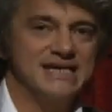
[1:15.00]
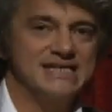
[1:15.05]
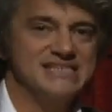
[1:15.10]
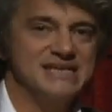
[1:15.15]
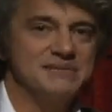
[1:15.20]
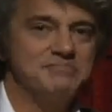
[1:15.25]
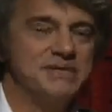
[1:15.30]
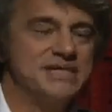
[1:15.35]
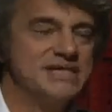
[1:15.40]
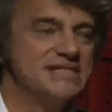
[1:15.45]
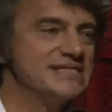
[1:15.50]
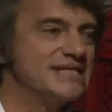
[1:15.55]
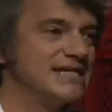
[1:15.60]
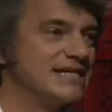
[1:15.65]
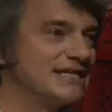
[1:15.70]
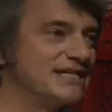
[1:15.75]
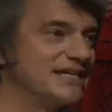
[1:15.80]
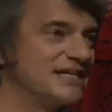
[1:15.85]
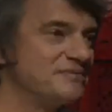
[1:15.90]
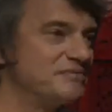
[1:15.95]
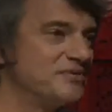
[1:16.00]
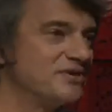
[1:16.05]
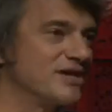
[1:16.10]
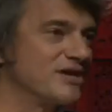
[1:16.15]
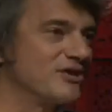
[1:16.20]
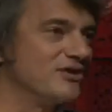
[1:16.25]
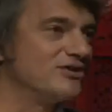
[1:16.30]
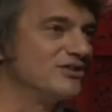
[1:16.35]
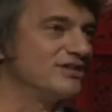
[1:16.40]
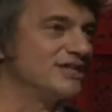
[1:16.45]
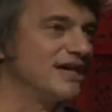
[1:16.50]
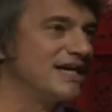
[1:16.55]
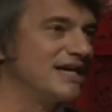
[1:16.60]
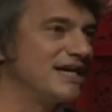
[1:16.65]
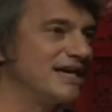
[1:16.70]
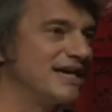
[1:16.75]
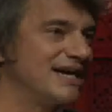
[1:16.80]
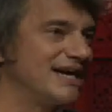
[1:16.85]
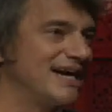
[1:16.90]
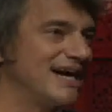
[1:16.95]
esa experiencia la tenemos que
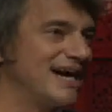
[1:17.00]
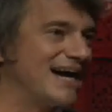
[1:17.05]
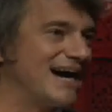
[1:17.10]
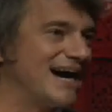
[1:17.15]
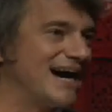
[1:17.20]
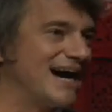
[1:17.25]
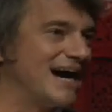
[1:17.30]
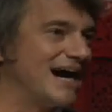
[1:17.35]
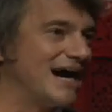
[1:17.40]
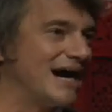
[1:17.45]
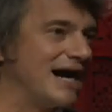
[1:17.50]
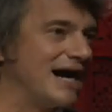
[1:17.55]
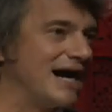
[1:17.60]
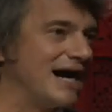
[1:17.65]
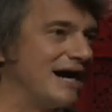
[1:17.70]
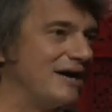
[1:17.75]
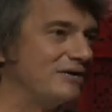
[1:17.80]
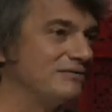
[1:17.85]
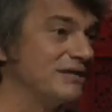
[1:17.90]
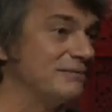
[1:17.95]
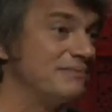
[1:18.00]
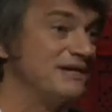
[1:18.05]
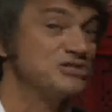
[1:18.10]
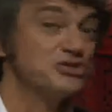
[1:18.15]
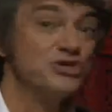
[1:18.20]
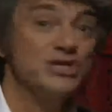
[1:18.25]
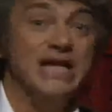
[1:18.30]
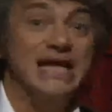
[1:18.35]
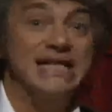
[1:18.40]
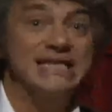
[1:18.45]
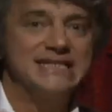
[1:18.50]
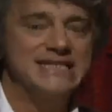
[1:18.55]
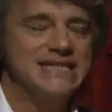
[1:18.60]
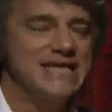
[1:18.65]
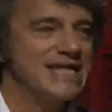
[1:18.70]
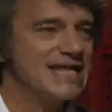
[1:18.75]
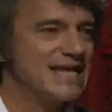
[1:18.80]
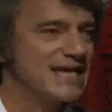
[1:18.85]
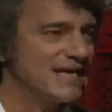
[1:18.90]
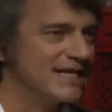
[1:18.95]
contar a una mayor
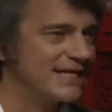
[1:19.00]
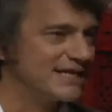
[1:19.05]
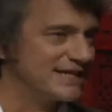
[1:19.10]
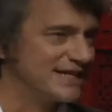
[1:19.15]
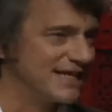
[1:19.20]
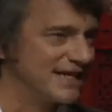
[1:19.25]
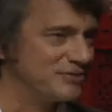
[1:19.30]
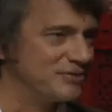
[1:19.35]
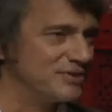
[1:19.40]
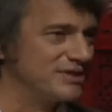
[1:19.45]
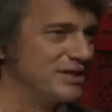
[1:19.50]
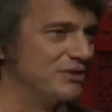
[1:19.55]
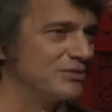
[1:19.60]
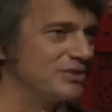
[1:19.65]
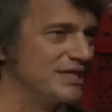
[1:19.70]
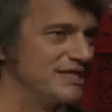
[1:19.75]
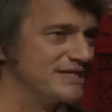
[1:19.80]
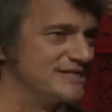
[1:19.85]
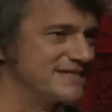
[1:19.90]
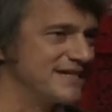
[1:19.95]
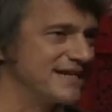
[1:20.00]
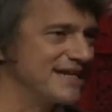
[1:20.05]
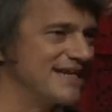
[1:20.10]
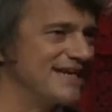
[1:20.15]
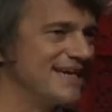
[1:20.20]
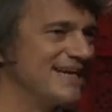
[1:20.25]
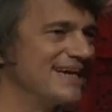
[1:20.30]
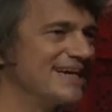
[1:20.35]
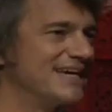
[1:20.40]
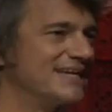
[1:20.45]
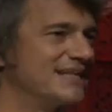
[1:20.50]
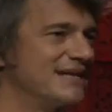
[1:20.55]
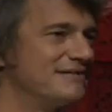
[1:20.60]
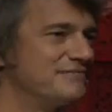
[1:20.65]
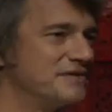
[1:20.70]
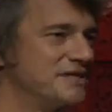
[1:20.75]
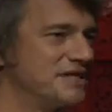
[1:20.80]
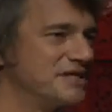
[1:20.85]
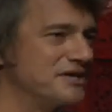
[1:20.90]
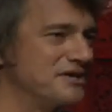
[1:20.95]
cantidad de gente, a nuestra audiencia. ¿Qué
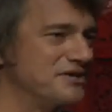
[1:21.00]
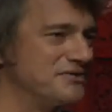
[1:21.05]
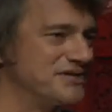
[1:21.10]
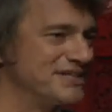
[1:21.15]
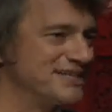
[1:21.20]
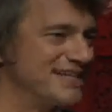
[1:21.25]
tal, Federico? ¿Cómo